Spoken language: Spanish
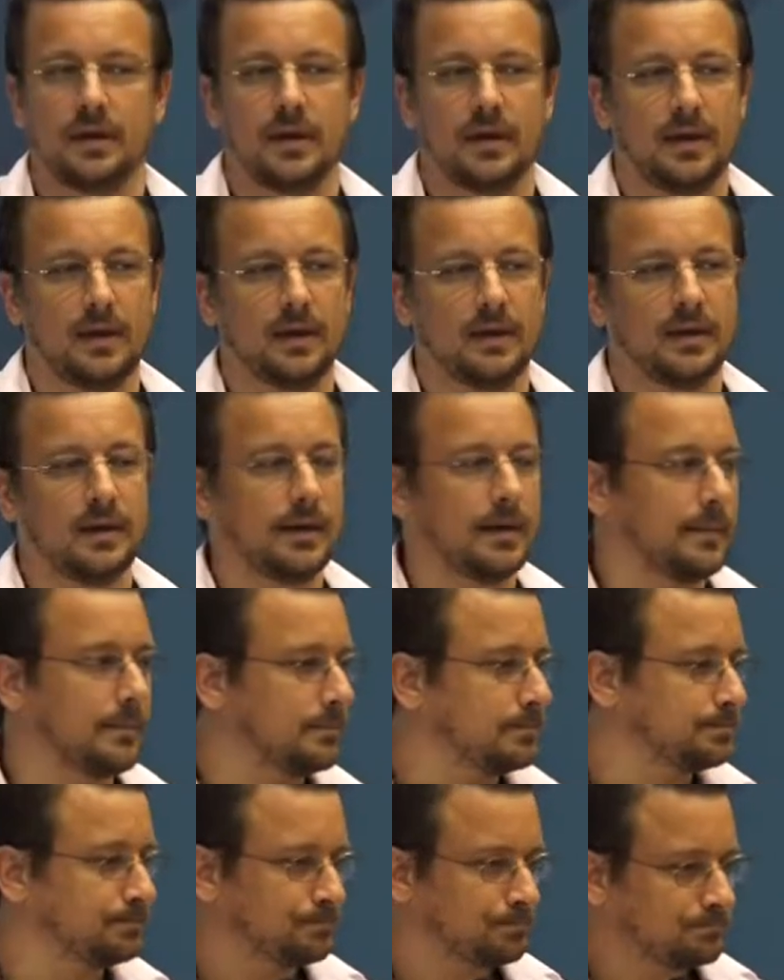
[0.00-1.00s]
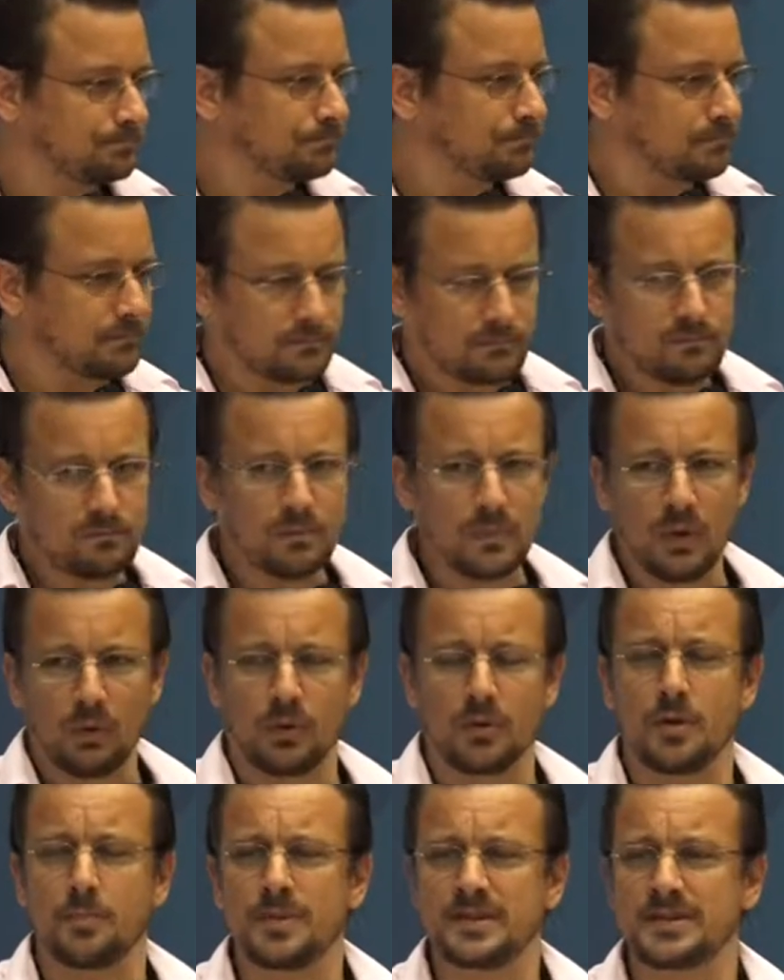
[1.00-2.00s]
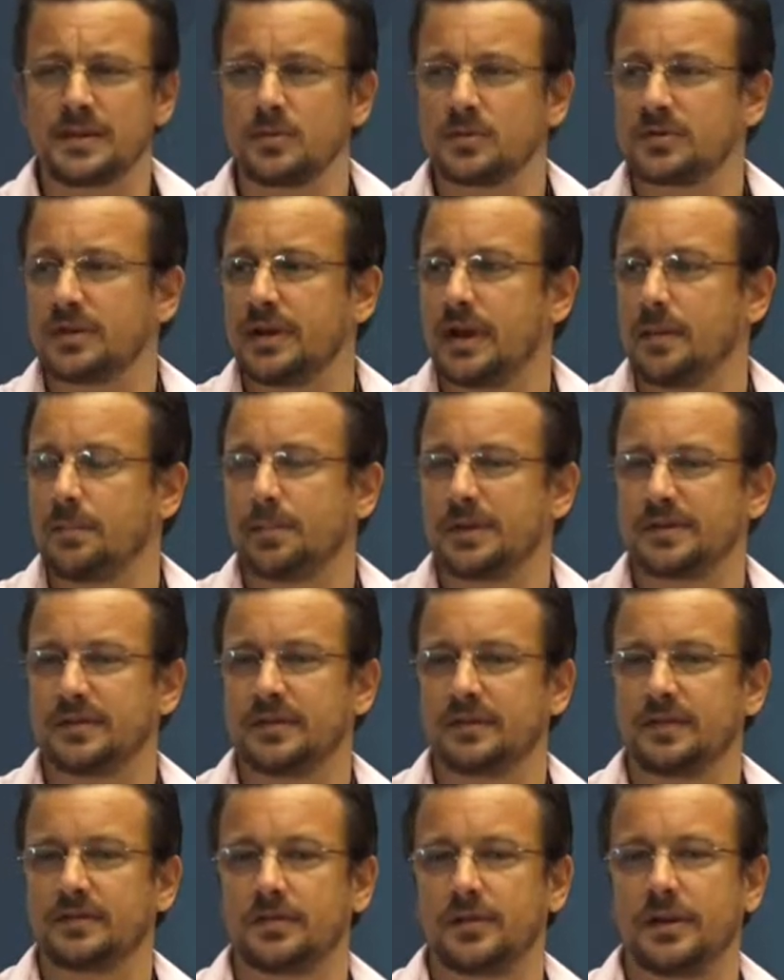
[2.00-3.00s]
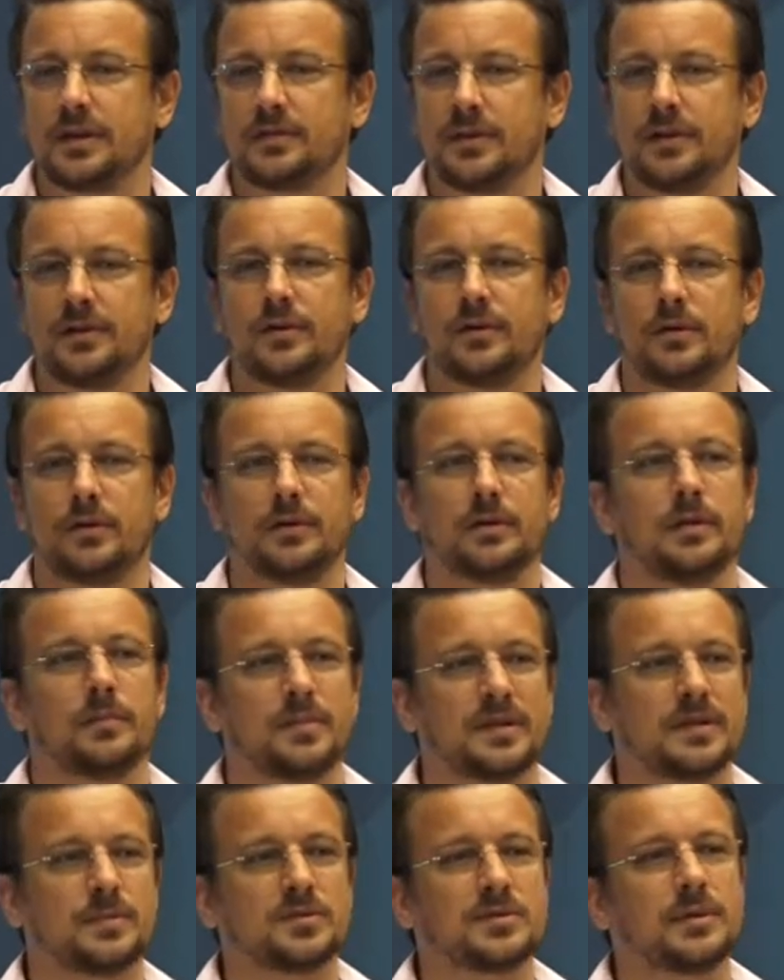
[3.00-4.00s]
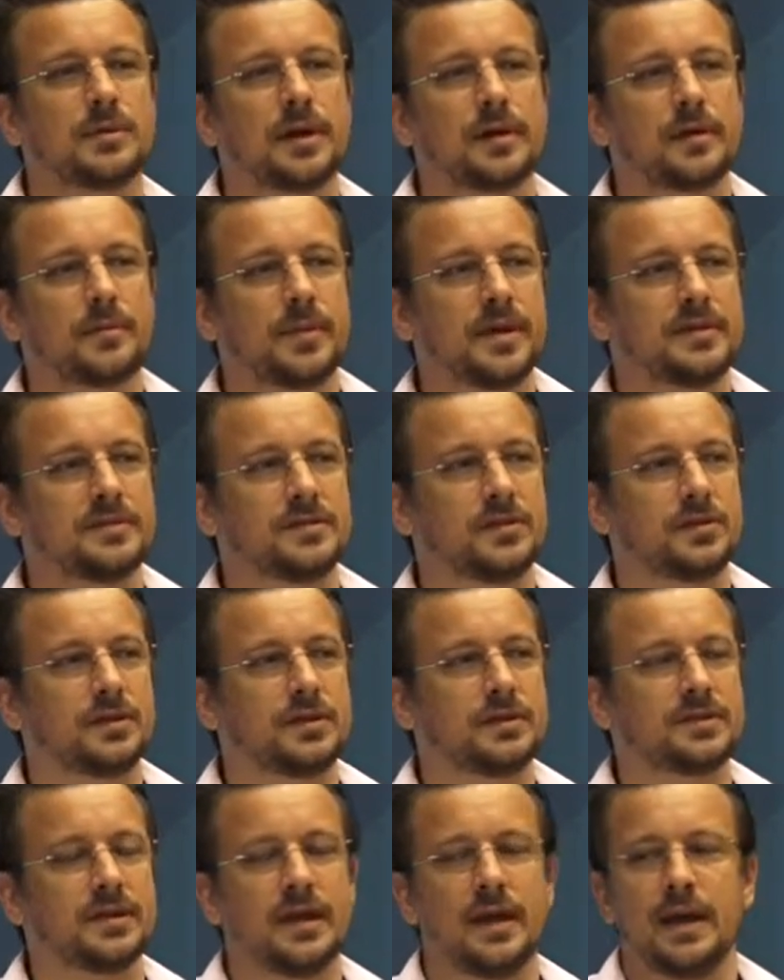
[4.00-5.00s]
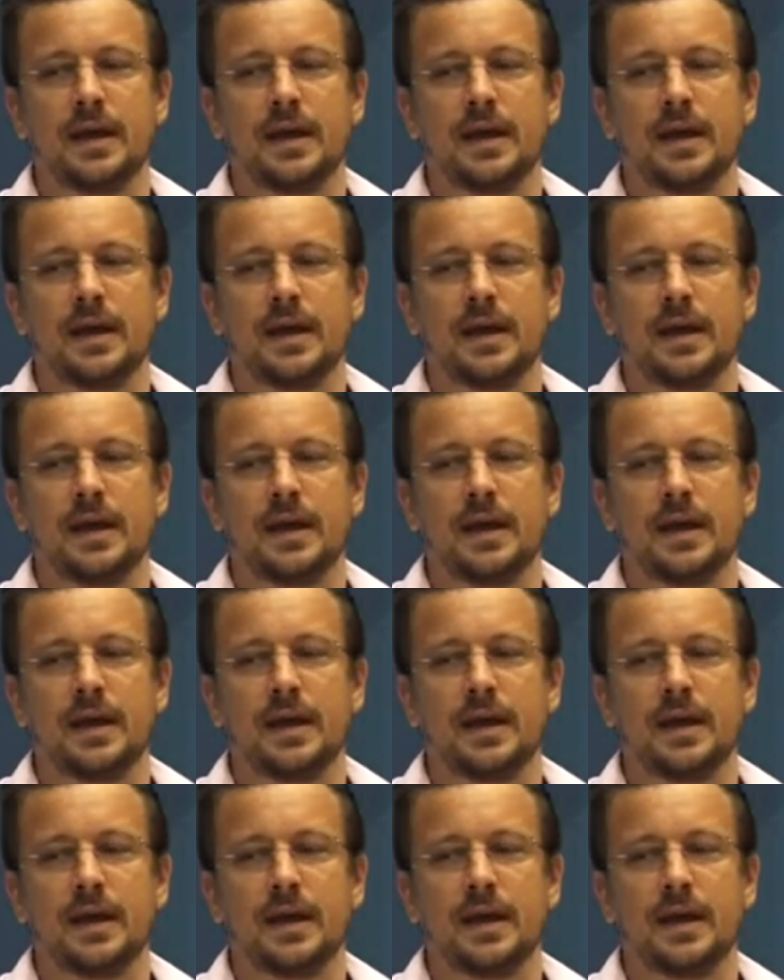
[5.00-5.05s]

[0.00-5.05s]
Em, cuando empezamos en la presentación anterior y empezamos a hablar de mediciones,